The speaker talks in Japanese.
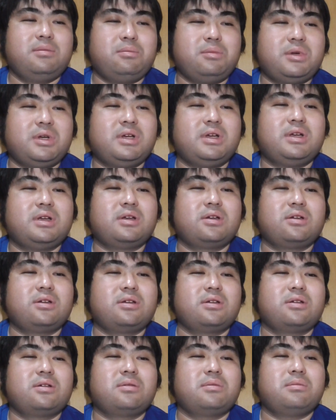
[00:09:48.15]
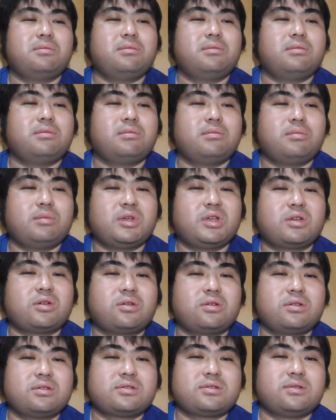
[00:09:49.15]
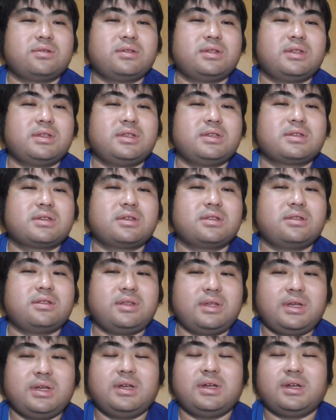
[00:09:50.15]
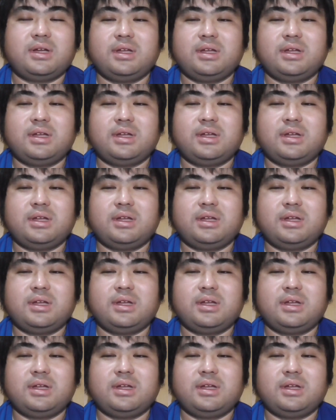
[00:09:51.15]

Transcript: い。まあ、まあ、そうなんですけどね。